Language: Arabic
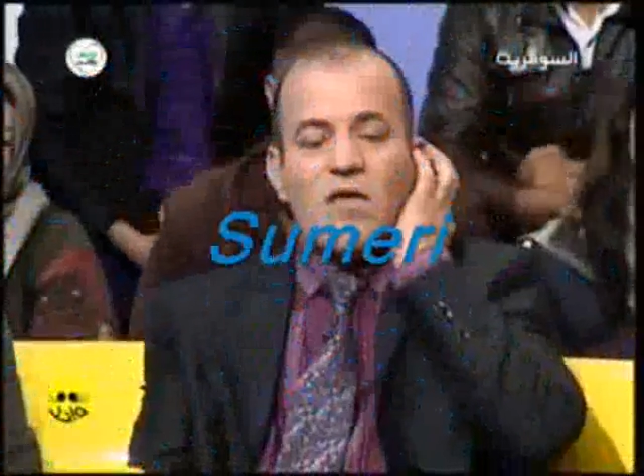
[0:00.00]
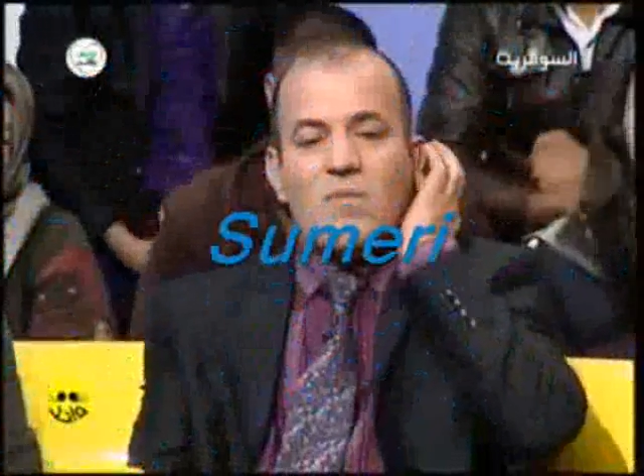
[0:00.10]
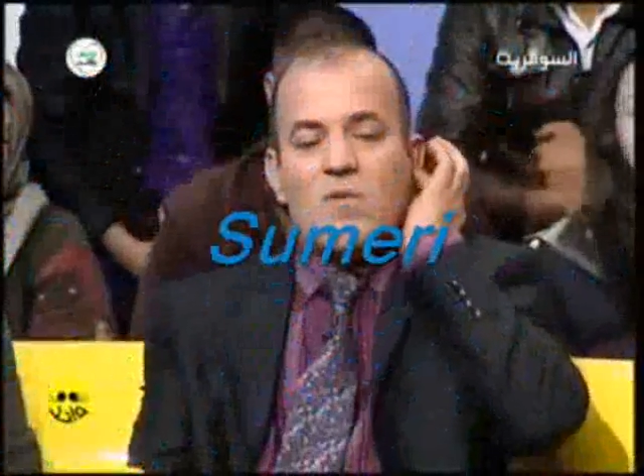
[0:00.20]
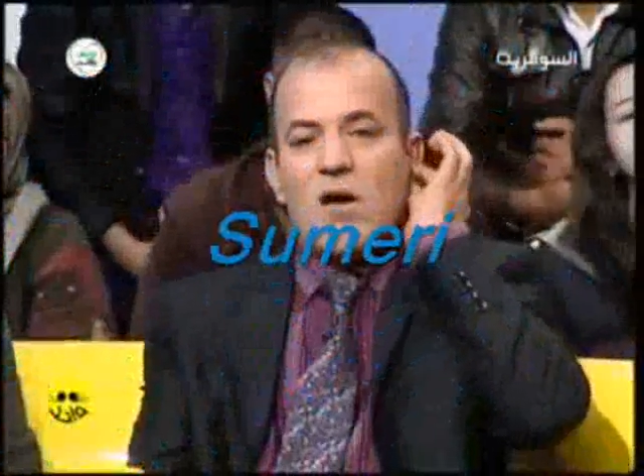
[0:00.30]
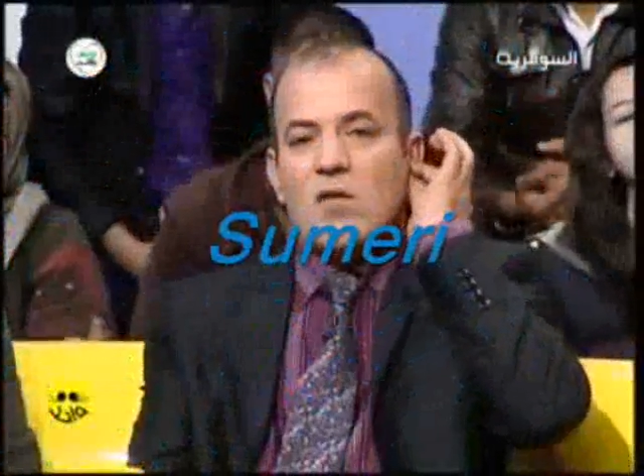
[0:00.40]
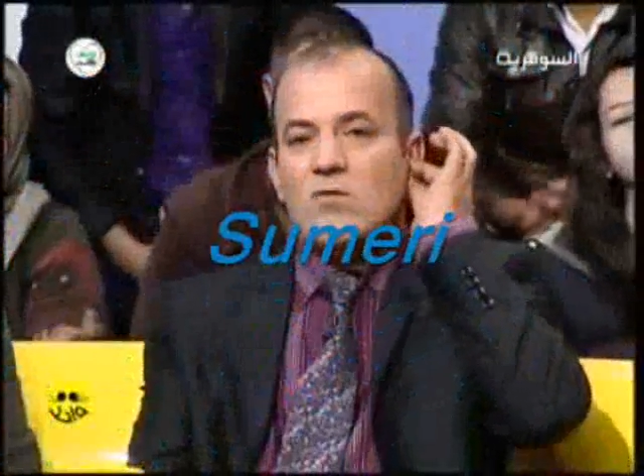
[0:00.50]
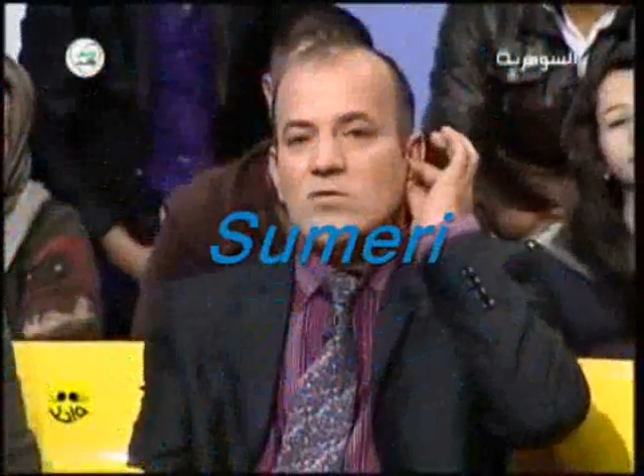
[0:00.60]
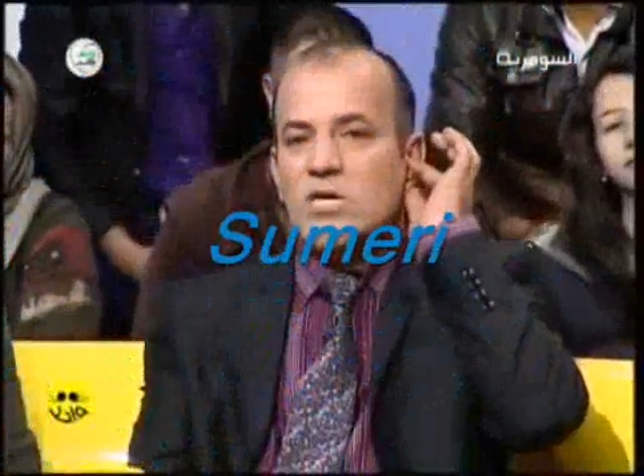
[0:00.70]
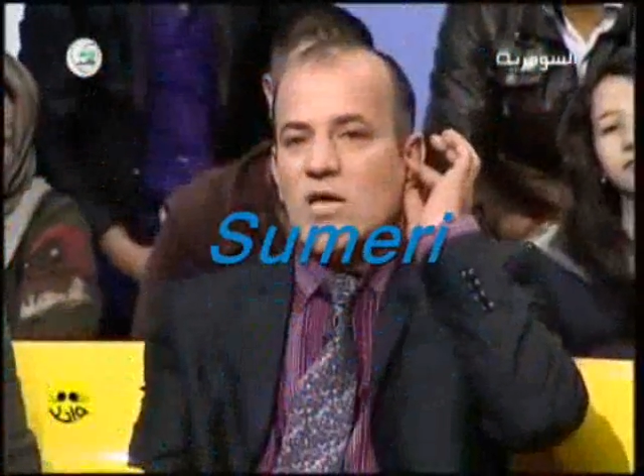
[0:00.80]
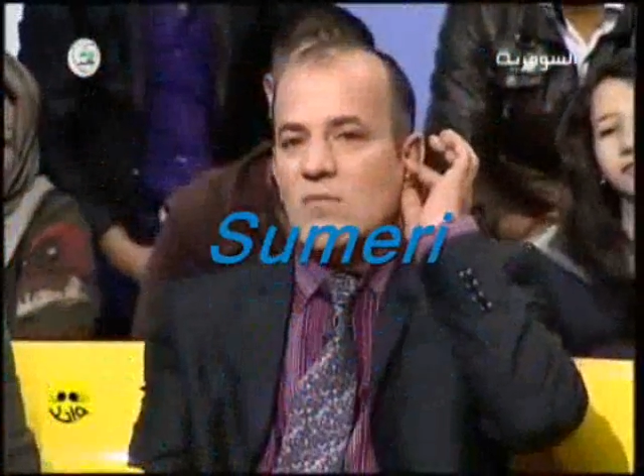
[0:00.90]
سال ابو
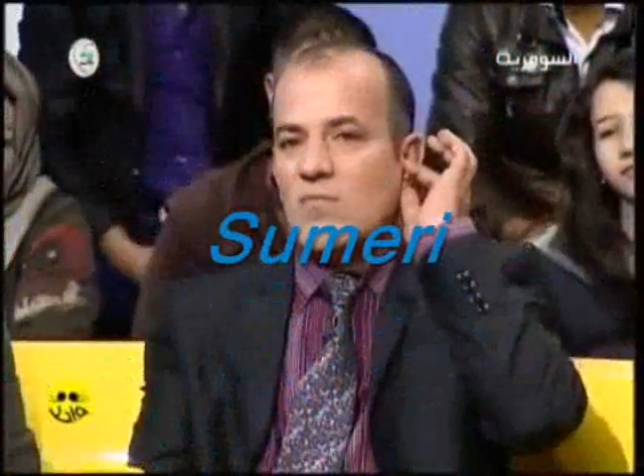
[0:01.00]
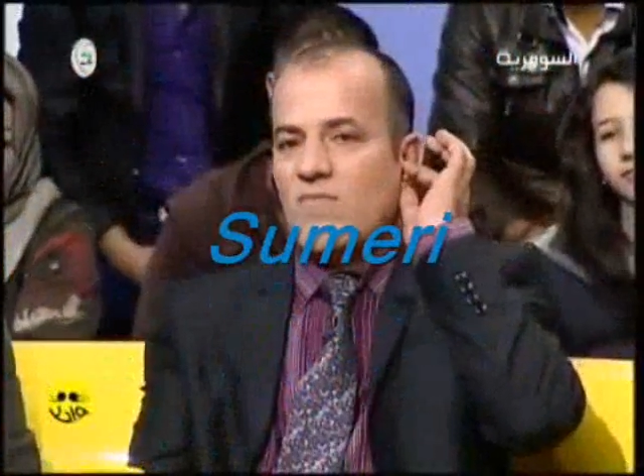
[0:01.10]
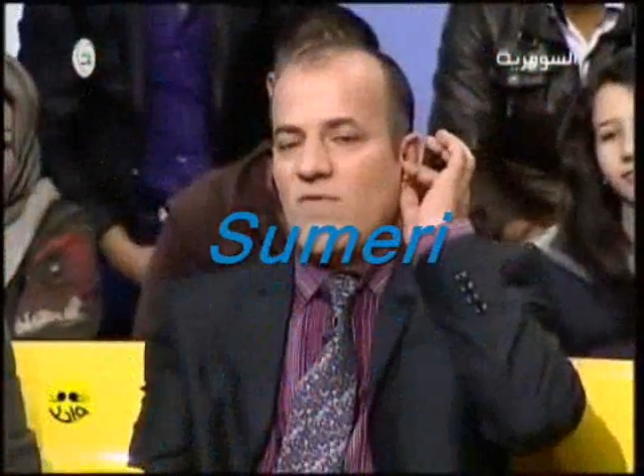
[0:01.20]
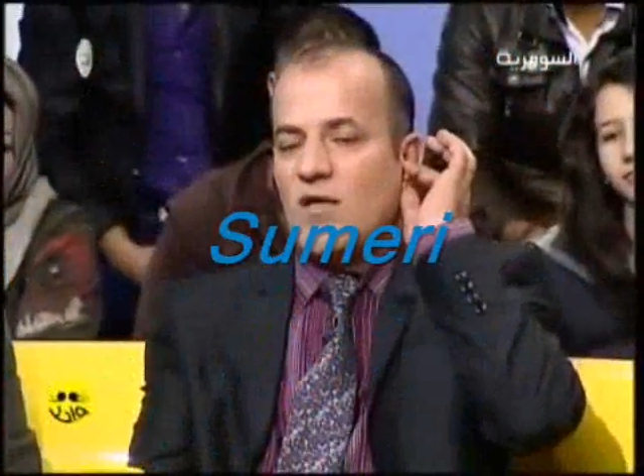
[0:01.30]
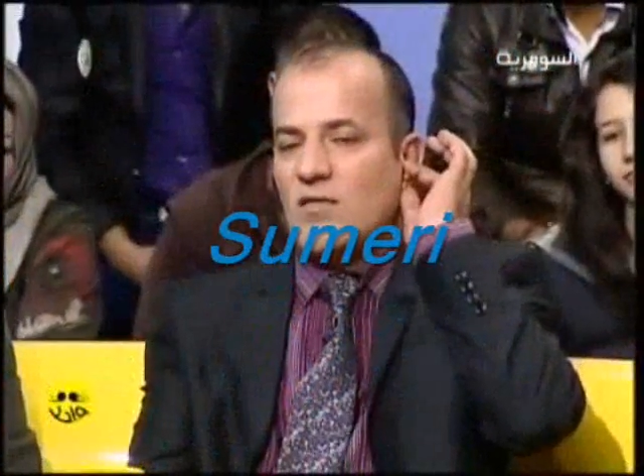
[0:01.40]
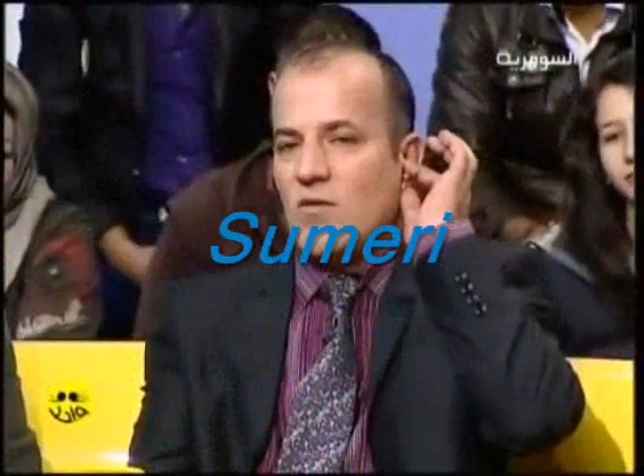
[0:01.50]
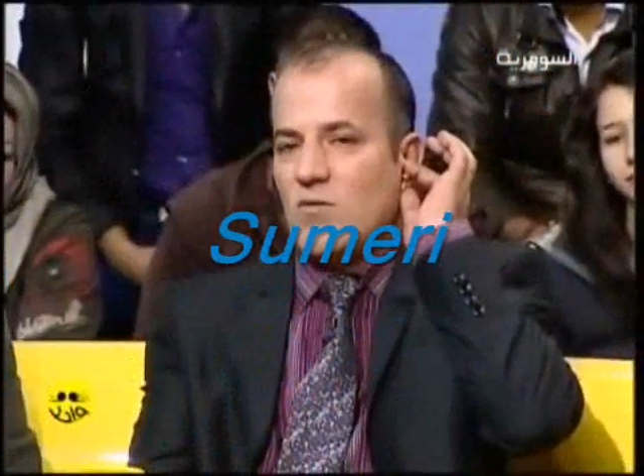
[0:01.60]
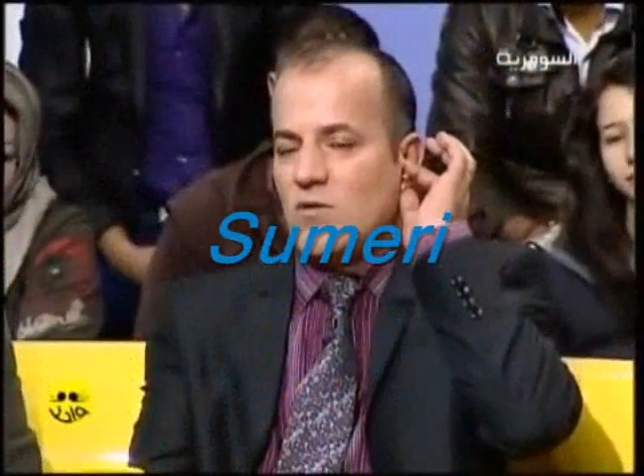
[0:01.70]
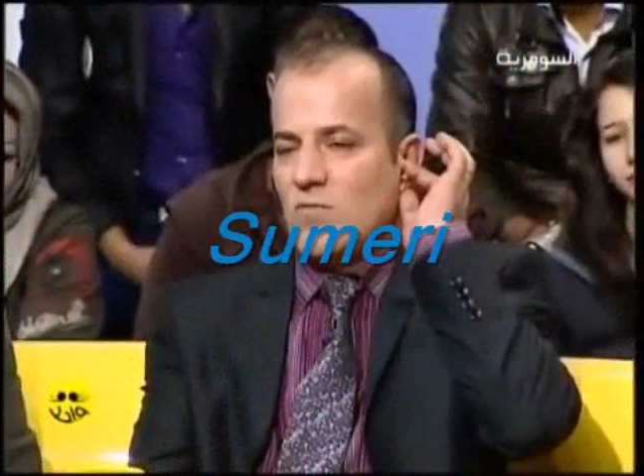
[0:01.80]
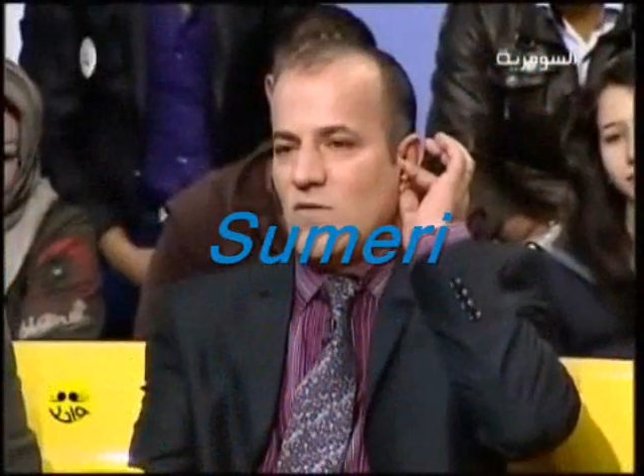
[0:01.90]
هارون شايف فاتحه
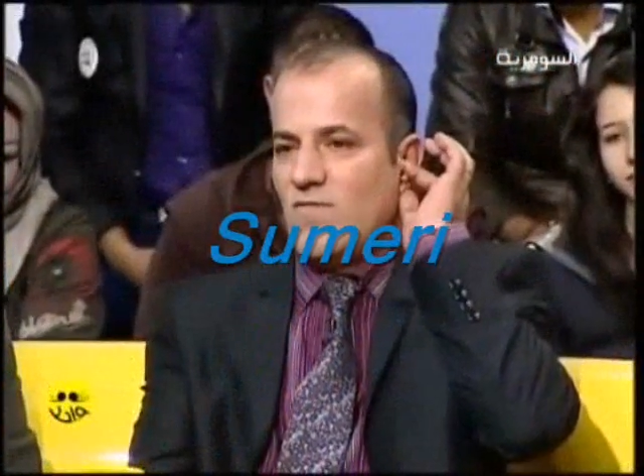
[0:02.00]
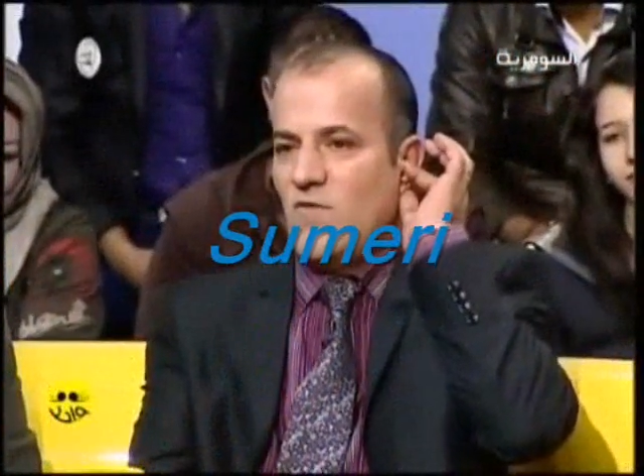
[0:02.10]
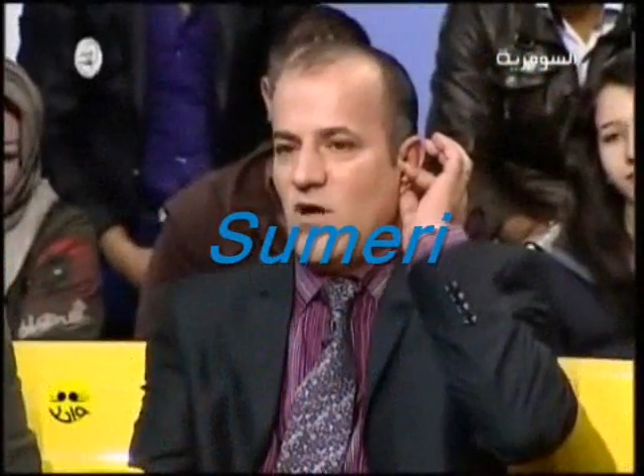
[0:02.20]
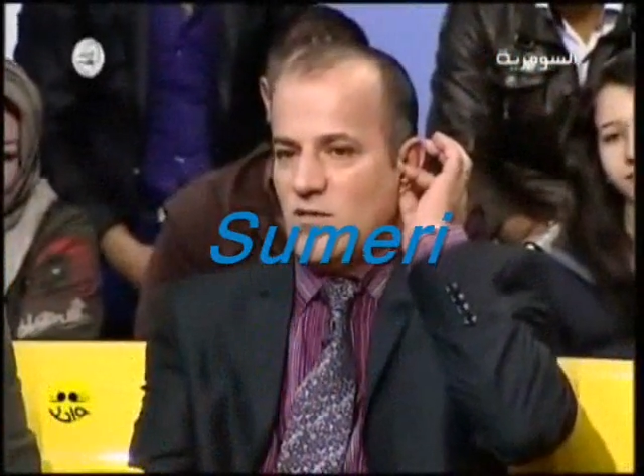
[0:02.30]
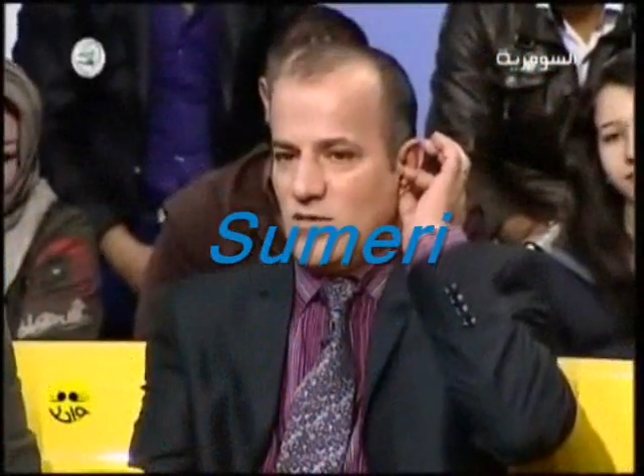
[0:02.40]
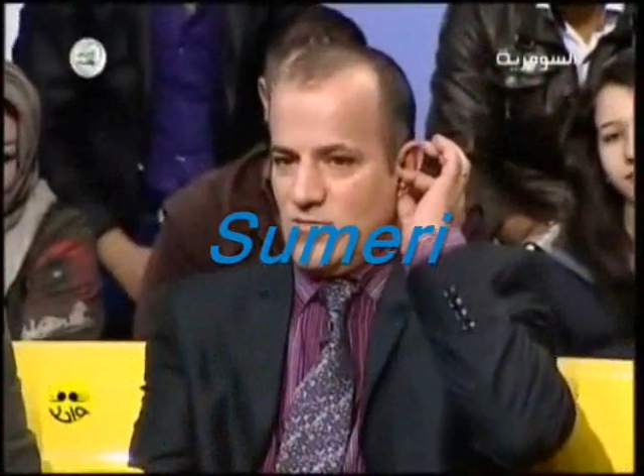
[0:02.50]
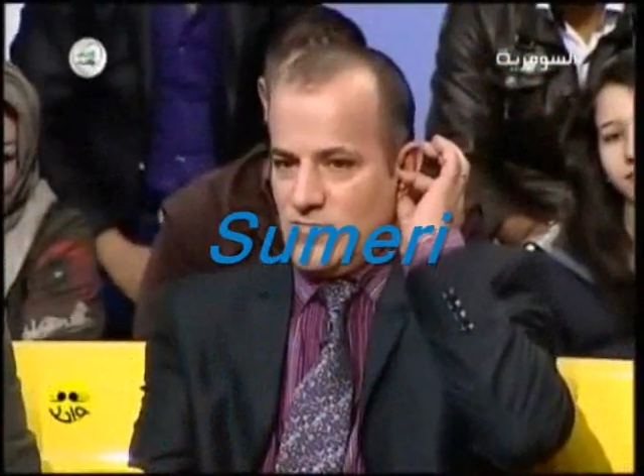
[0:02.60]
واحده من اخواته